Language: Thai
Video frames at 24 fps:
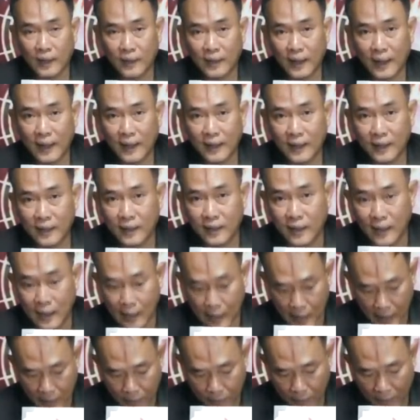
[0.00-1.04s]
ใน
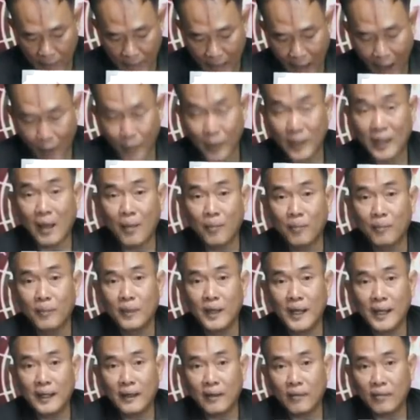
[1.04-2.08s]
เป็นดาวประจำ
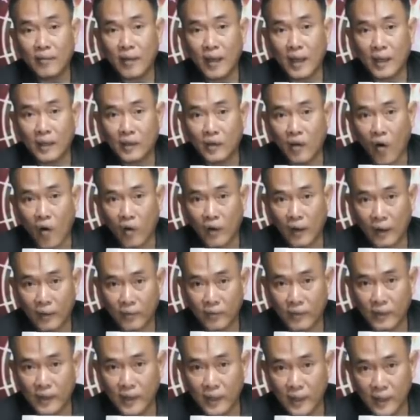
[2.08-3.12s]
เรือนเกษตรของรา
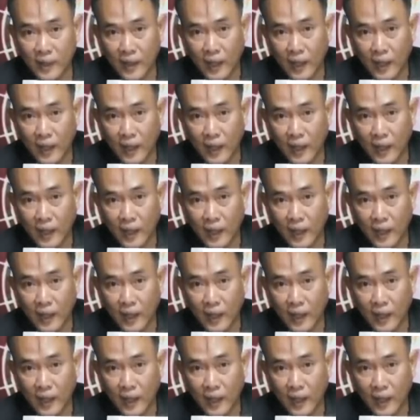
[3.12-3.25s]
ศี